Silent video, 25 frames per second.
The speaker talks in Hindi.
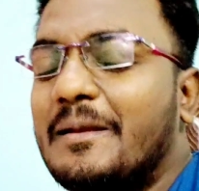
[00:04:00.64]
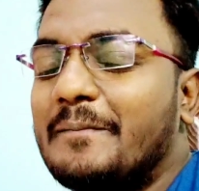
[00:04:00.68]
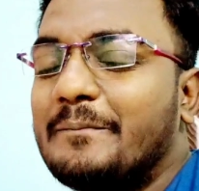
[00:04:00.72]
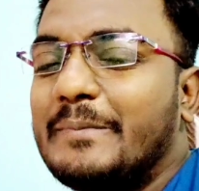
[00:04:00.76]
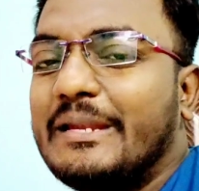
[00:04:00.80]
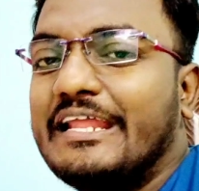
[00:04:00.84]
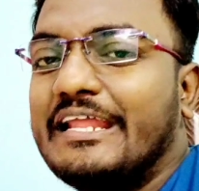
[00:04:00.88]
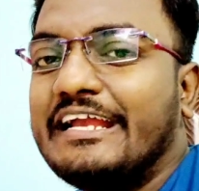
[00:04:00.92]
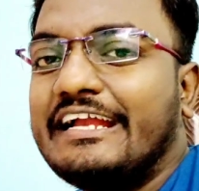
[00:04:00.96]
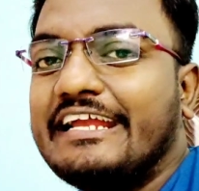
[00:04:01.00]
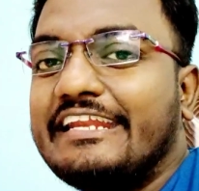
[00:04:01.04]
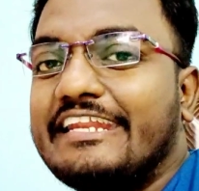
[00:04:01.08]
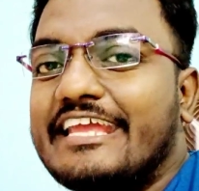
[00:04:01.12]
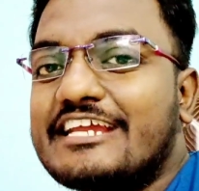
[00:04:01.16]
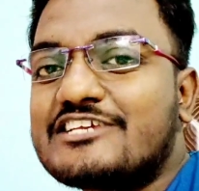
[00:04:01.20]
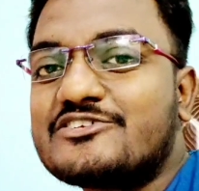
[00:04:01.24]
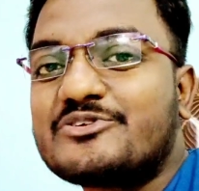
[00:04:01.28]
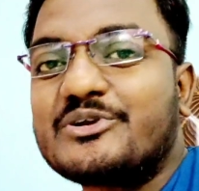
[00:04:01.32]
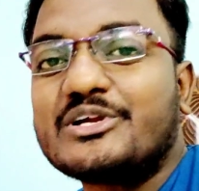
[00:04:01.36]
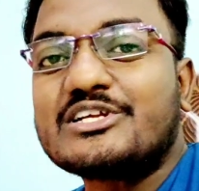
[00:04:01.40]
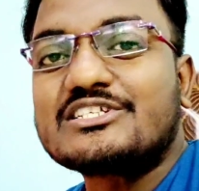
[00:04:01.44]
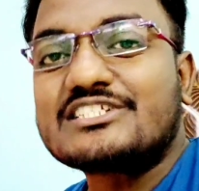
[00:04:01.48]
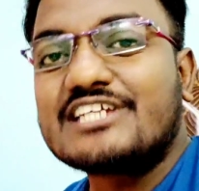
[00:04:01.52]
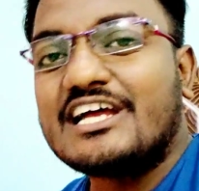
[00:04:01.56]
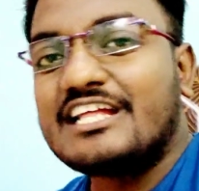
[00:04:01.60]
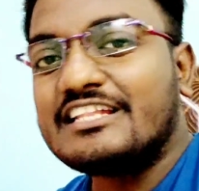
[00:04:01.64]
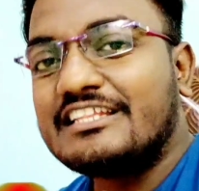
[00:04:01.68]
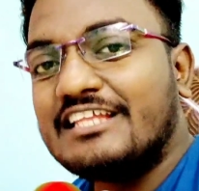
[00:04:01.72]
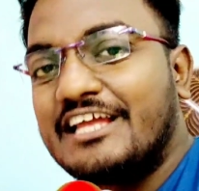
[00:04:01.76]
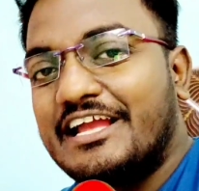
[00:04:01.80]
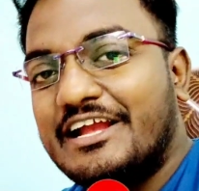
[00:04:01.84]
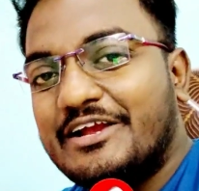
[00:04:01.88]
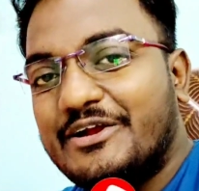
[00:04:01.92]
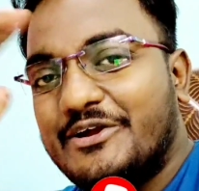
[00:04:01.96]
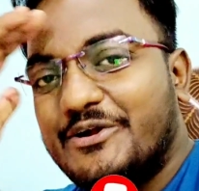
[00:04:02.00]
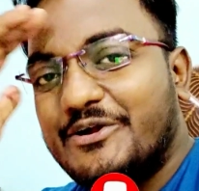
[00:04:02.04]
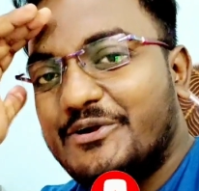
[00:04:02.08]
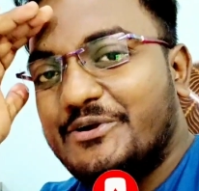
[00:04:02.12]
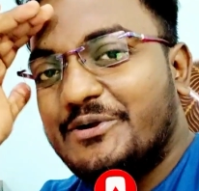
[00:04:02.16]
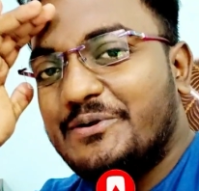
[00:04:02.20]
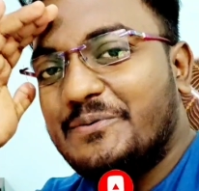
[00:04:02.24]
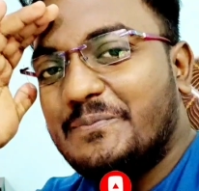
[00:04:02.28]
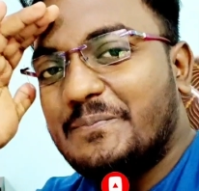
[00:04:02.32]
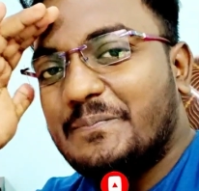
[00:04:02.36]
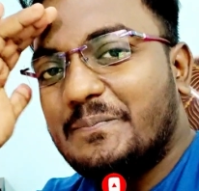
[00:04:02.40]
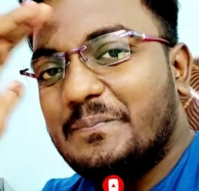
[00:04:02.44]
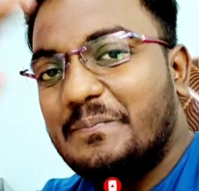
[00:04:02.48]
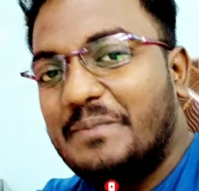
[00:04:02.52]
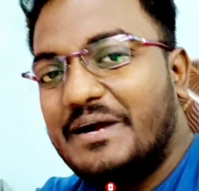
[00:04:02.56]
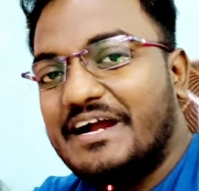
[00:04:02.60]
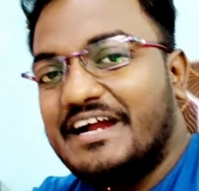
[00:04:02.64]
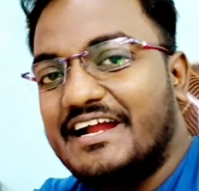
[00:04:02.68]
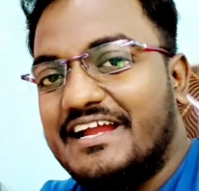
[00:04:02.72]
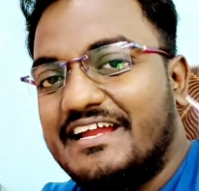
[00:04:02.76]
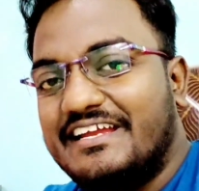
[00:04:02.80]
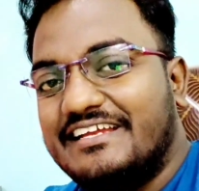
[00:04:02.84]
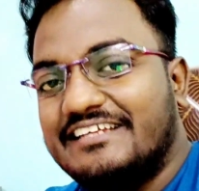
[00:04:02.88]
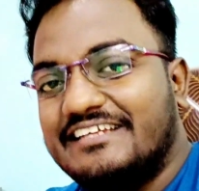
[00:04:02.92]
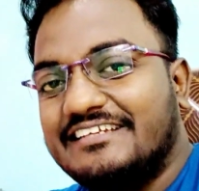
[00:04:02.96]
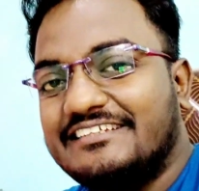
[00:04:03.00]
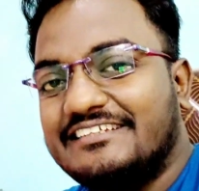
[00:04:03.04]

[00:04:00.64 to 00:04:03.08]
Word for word: मिलेंगे नेक्स्ट वीडियो के साथ गुड बाय